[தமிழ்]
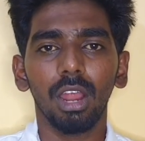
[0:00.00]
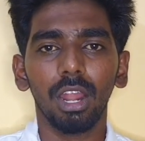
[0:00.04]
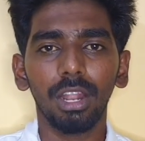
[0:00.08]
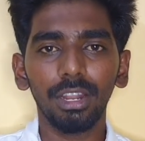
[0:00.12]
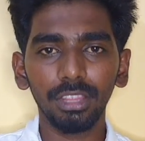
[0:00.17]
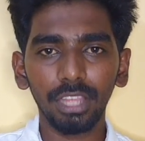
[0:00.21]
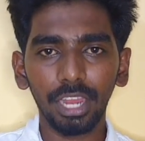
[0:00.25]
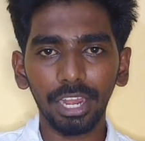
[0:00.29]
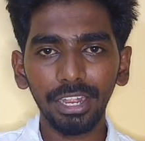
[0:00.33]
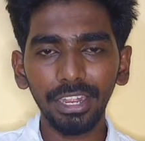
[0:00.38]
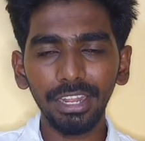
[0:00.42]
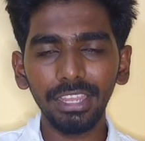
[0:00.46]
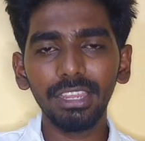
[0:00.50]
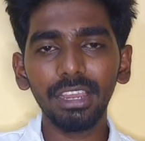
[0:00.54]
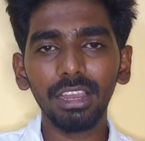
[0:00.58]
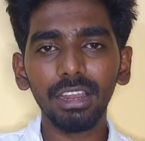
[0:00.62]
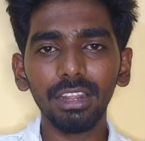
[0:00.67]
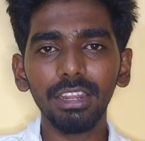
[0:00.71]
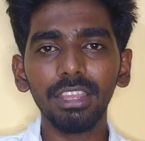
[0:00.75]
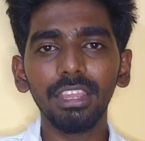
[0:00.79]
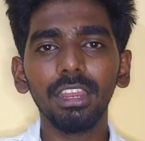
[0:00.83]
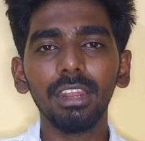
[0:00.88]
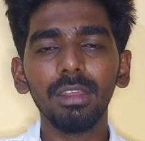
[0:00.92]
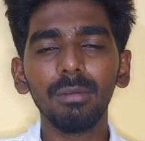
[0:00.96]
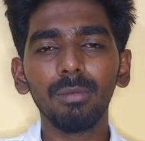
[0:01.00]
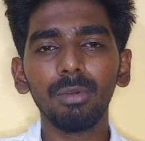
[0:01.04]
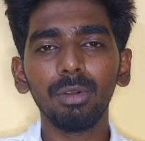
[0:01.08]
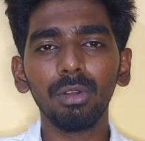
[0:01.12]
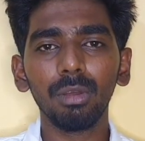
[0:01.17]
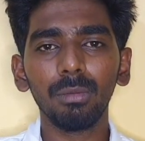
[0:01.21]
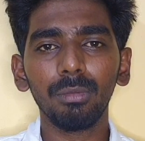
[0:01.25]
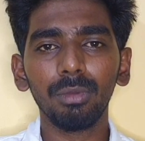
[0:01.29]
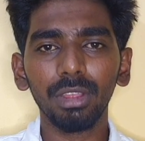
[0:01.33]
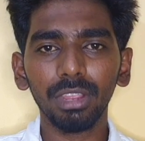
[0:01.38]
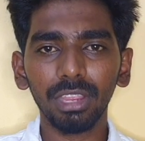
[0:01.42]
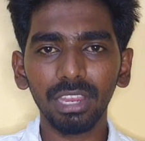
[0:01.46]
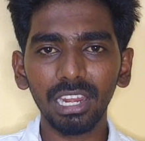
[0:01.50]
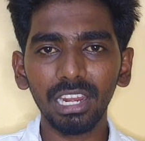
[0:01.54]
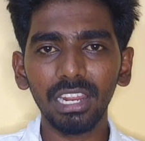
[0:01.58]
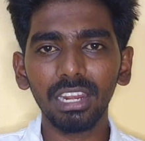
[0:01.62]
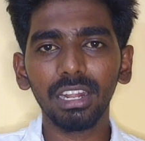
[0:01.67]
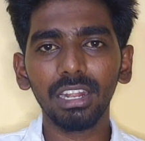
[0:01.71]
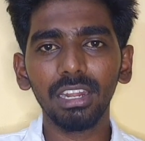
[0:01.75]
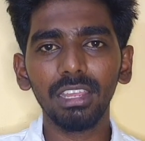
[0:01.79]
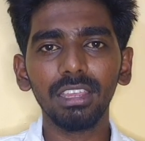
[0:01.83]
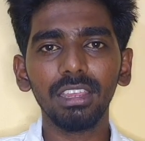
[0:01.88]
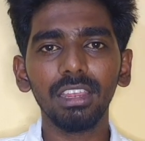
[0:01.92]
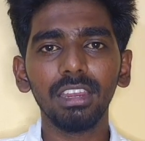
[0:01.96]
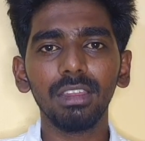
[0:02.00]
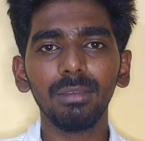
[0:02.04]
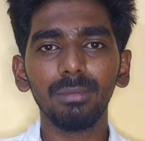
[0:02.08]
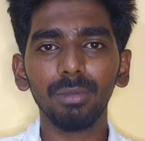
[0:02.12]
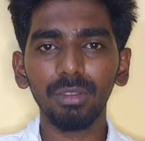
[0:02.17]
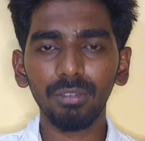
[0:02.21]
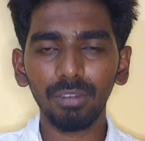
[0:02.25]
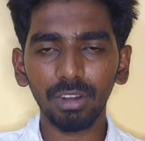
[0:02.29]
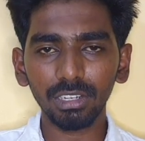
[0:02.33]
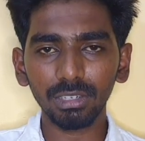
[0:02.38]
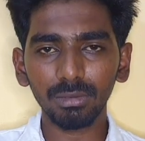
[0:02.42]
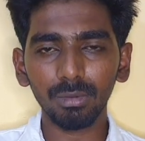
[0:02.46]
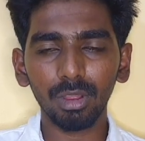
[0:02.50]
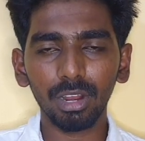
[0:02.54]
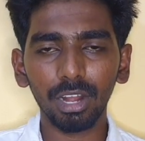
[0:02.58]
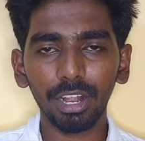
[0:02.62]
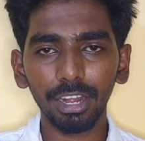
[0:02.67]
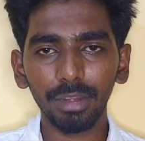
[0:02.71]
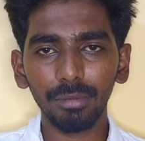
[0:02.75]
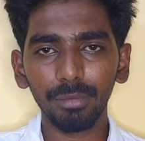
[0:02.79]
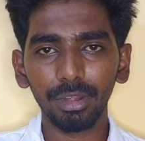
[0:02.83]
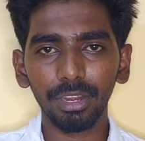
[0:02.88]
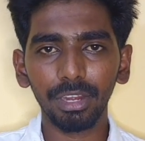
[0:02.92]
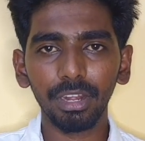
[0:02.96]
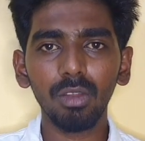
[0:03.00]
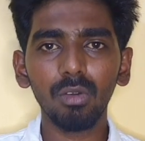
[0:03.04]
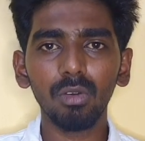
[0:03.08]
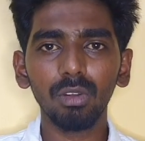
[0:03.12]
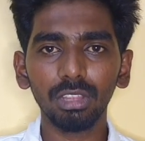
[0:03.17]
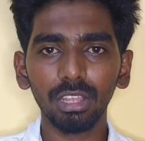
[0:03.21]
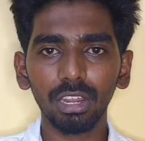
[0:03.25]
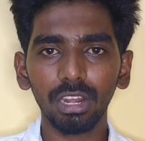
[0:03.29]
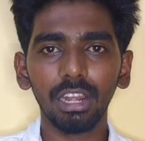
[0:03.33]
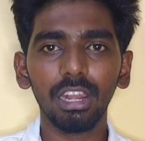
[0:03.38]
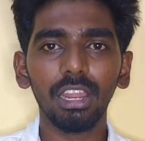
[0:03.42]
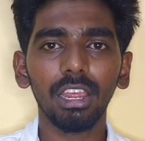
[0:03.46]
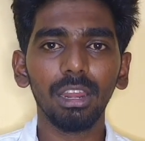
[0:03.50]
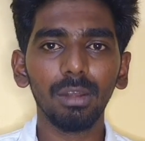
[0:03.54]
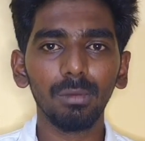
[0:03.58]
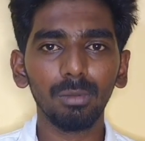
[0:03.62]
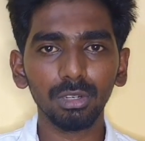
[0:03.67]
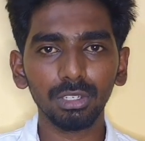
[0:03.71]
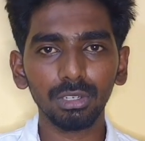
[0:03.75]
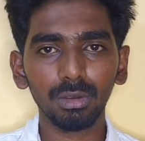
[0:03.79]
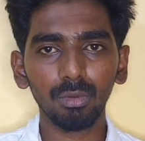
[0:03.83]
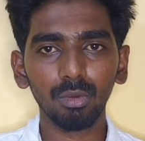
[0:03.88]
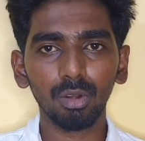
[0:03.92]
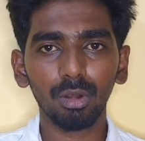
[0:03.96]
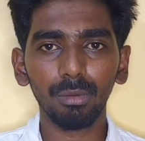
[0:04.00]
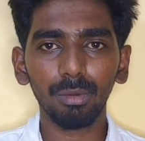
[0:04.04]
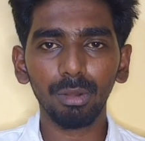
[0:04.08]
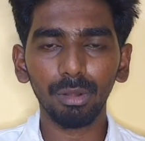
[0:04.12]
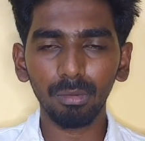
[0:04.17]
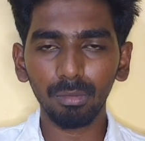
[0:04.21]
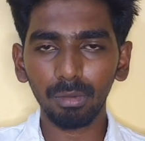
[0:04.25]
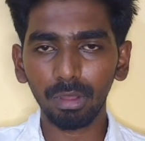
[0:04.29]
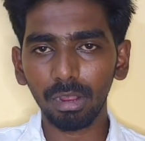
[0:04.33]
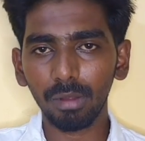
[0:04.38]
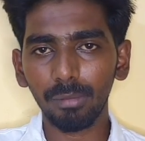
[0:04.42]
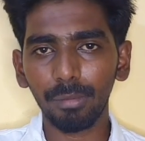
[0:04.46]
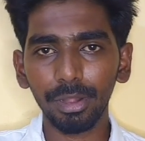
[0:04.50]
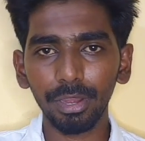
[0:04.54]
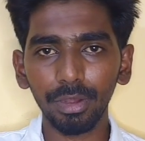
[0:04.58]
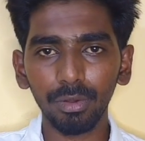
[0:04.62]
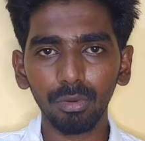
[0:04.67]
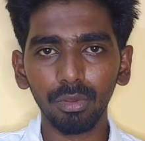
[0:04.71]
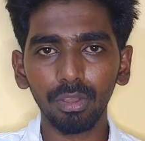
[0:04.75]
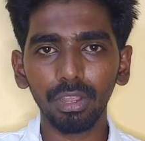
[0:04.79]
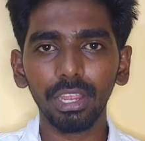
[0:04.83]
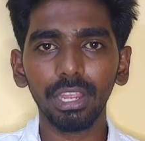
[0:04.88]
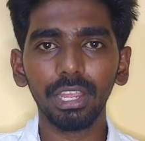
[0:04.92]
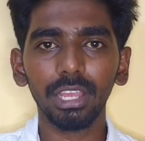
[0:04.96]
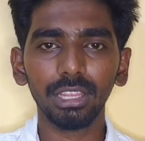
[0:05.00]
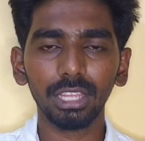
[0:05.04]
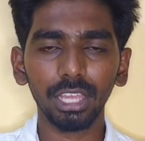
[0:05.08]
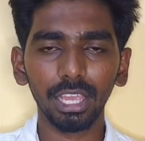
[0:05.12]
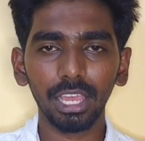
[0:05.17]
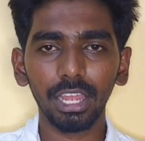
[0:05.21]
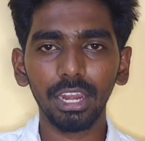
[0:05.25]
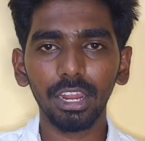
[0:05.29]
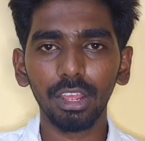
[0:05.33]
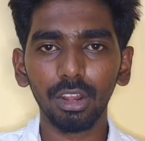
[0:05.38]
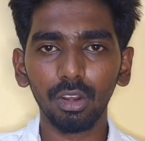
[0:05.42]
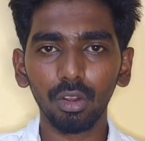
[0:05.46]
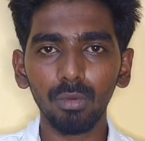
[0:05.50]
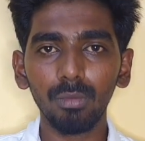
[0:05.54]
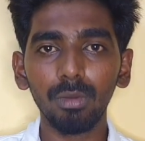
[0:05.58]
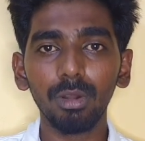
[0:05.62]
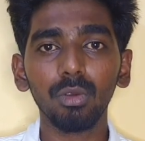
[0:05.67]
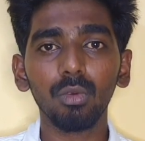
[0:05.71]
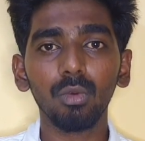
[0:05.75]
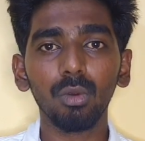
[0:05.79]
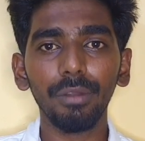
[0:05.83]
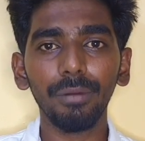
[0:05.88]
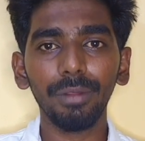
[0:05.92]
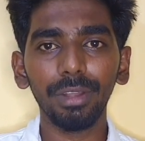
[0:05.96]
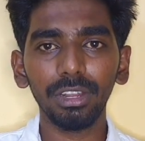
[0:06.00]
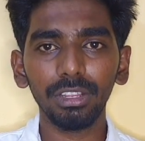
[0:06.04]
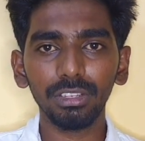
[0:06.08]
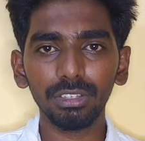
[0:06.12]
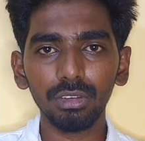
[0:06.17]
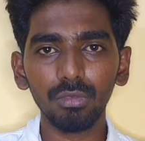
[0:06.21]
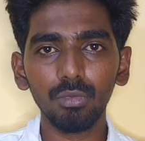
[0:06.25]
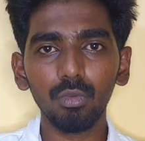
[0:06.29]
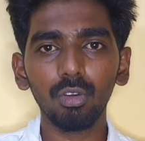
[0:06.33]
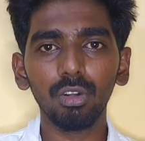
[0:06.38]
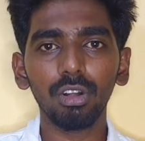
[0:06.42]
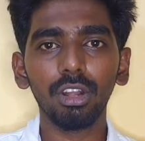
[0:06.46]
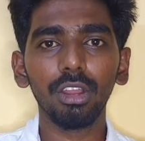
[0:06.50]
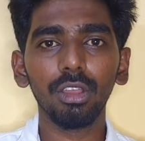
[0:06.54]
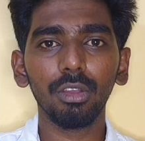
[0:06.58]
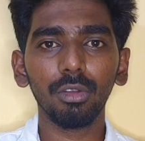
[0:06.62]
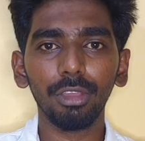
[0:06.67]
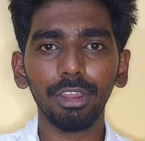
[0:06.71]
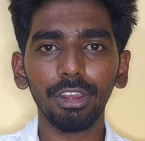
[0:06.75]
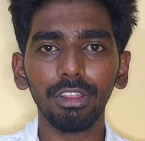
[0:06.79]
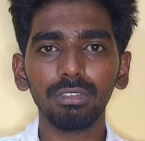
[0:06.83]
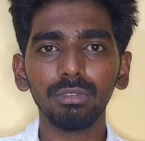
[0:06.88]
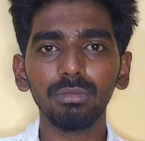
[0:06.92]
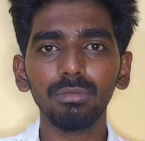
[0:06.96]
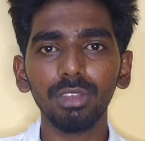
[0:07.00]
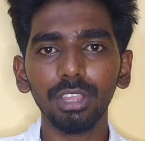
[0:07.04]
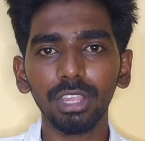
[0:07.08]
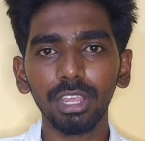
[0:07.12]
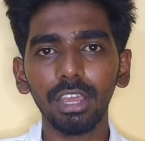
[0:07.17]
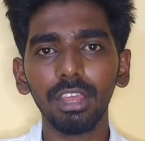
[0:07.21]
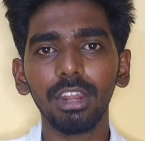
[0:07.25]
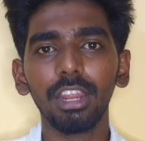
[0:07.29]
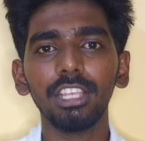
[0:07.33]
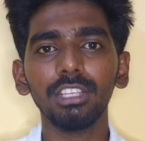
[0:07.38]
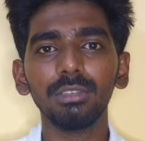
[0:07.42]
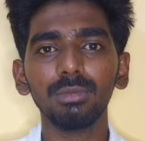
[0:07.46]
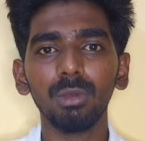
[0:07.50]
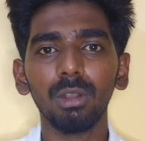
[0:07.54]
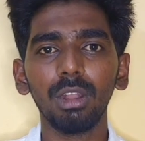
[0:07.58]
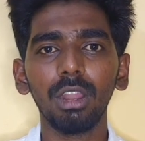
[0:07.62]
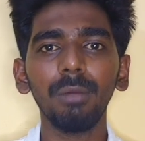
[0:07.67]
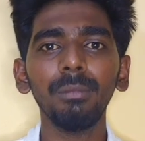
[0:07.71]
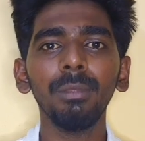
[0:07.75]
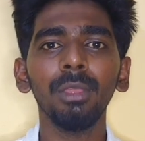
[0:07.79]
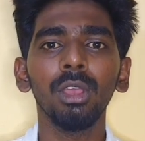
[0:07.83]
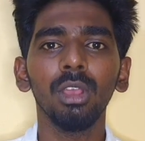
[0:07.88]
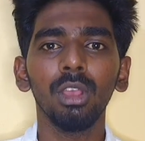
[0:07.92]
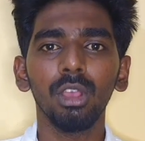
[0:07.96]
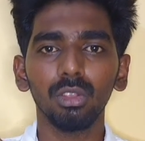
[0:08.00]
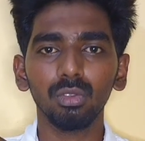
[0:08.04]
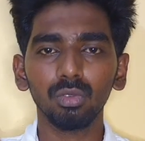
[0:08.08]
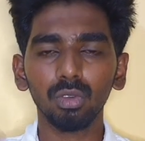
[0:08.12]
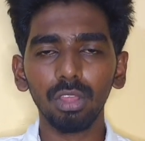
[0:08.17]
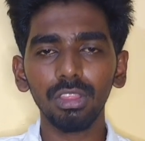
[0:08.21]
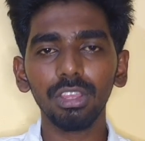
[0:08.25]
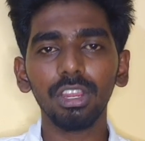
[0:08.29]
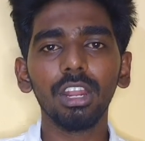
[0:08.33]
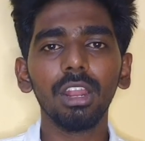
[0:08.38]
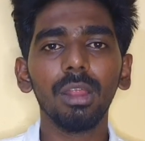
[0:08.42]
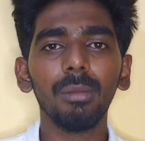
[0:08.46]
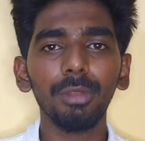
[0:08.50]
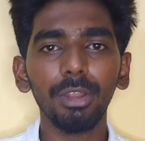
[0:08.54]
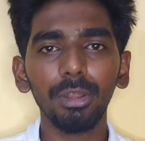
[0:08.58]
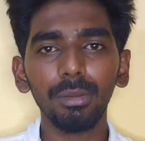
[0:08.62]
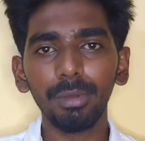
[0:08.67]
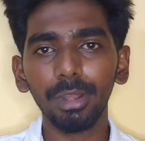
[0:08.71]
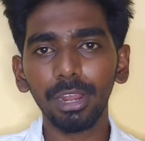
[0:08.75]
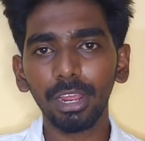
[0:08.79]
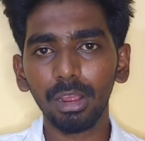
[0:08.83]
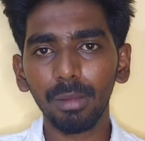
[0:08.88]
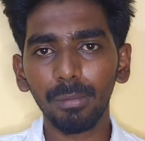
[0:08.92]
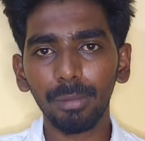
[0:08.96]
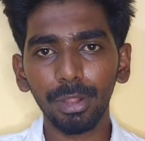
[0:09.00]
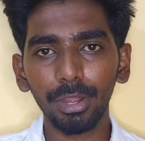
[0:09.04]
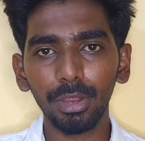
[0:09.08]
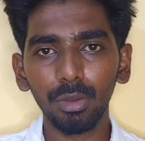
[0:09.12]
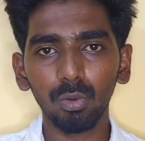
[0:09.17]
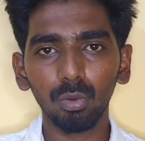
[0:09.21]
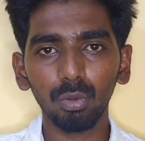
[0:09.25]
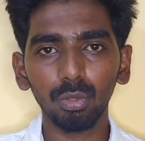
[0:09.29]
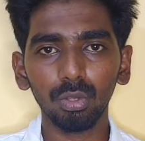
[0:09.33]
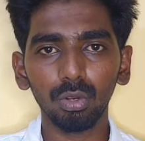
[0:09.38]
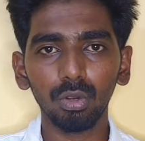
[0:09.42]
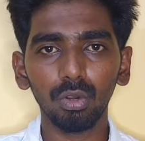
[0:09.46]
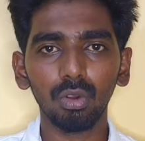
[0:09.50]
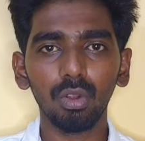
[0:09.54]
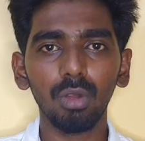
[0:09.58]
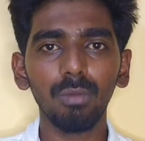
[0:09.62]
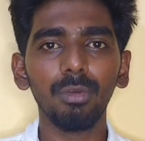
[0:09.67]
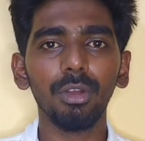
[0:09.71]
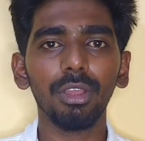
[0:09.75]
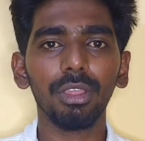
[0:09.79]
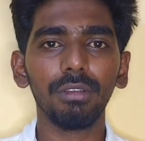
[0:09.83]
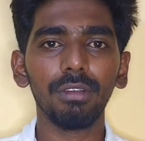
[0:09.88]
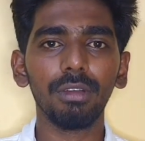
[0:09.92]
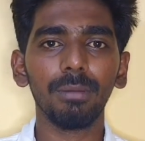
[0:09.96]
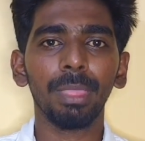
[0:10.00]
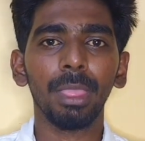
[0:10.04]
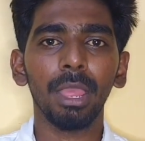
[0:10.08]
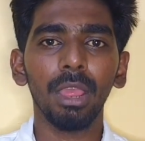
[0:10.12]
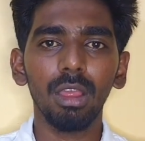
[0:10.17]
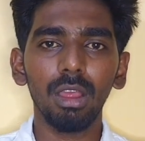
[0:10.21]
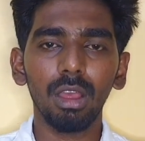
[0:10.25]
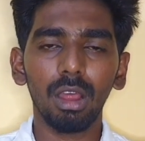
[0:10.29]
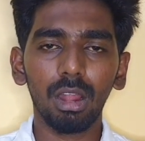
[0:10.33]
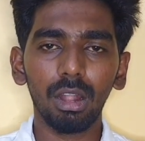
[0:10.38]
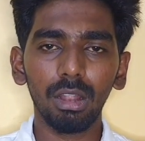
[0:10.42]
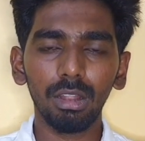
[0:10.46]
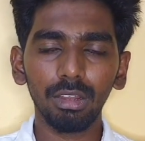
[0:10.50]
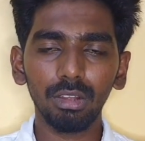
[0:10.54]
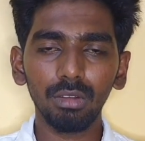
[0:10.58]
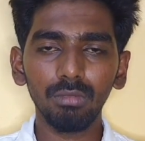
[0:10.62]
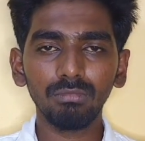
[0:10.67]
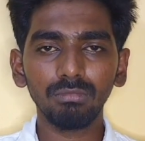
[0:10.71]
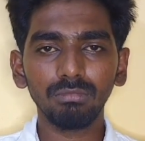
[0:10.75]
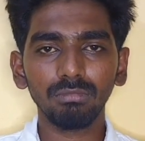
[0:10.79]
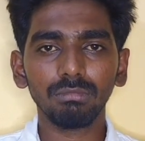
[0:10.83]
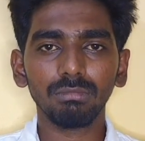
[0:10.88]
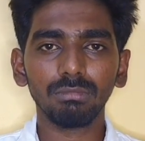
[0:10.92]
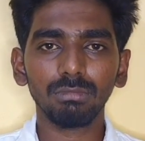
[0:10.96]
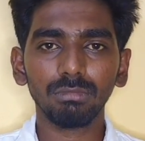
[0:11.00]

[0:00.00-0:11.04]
அண்ட் இந்த ஐடிக்காக நீங்கள் என்ன பண்ணணும் அப்படின்னா கீழே இருக்க லிங்க் கிளிக் பண்ணி வாட்ஸ்அப்பில் கான்டக்ட் பண்ணிங்கன்னா உங்களுக்கு நல்லா ஹெல்ப் சப்போர்ட் அப்டேட்டும் நாங்கள் பண்ணி கொடுக்க இங்கே தயாராக இருக்கும் அண்ட் கூடவே டிஸ்ட்ரிபியூட்டருக்கான குயரிஸும் நீங்கள் ரைஸ் பண்ணலாம் ஸோ அதுக்கான அப்டேட்டுமே நாங்கள் பண்ணி கொடுத்துட்ருக்கோம் ஓகேவா அண்ட் இன்னும்